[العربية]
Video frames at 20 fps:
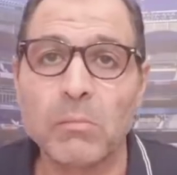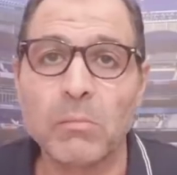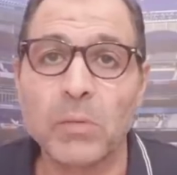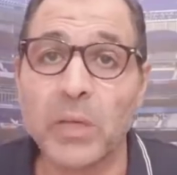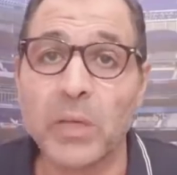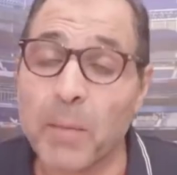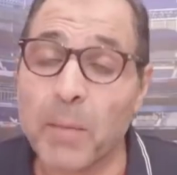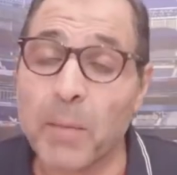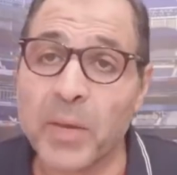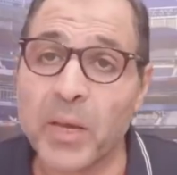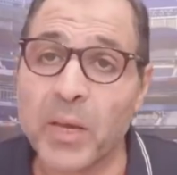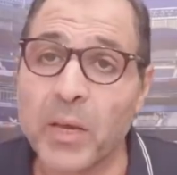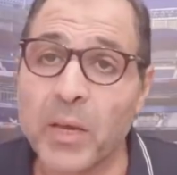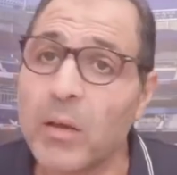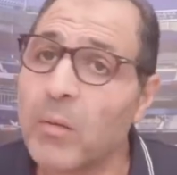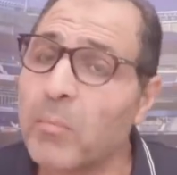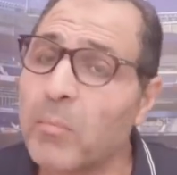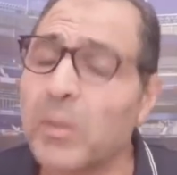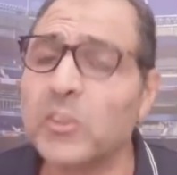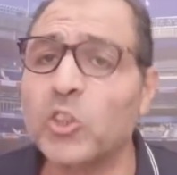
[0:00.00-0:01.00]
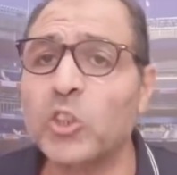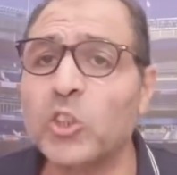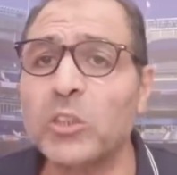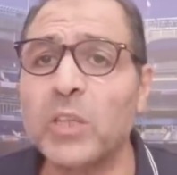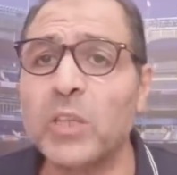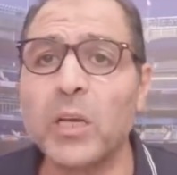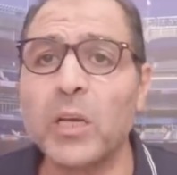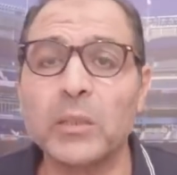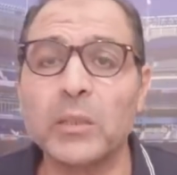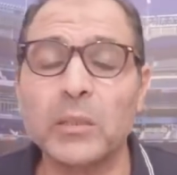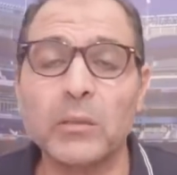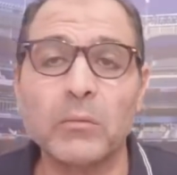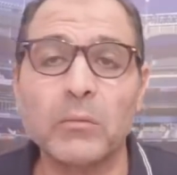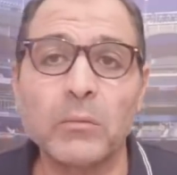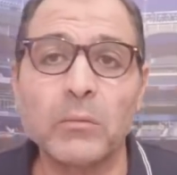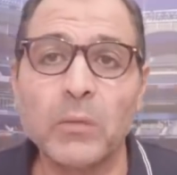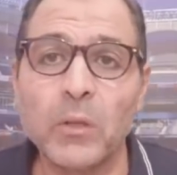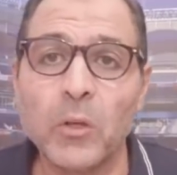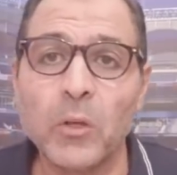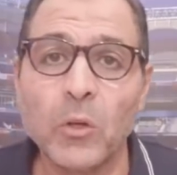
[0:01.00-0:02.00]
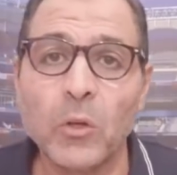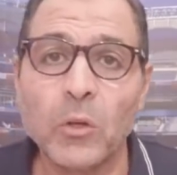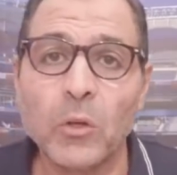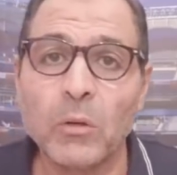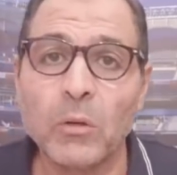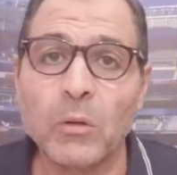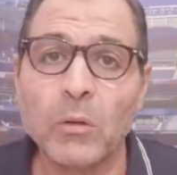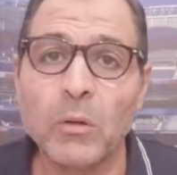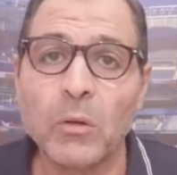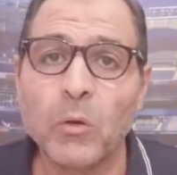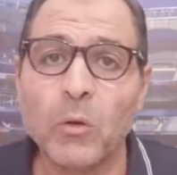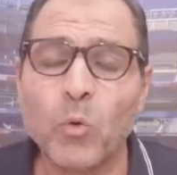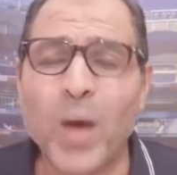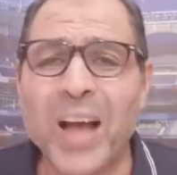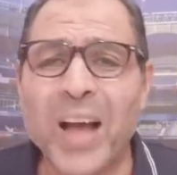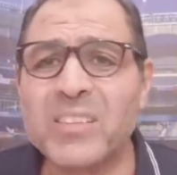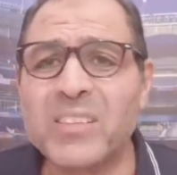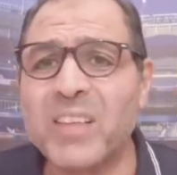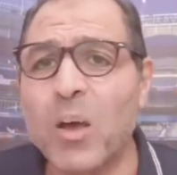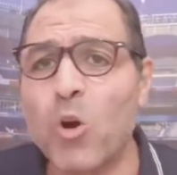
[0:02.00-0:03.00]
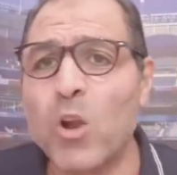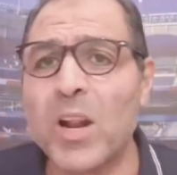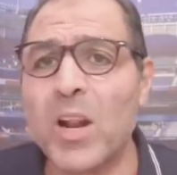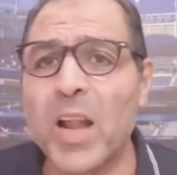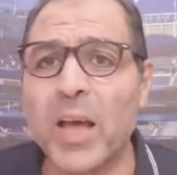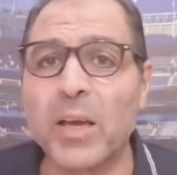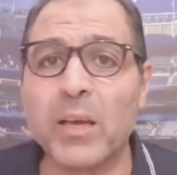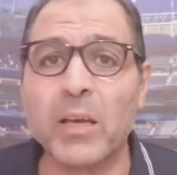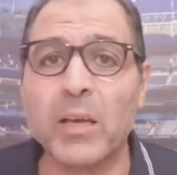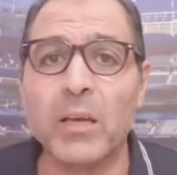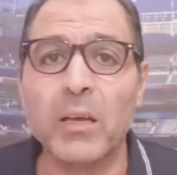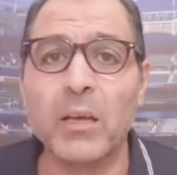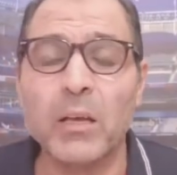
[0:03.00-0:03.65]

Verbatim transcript: جاب ايه؟ مارش ديغ وعايز اقول لك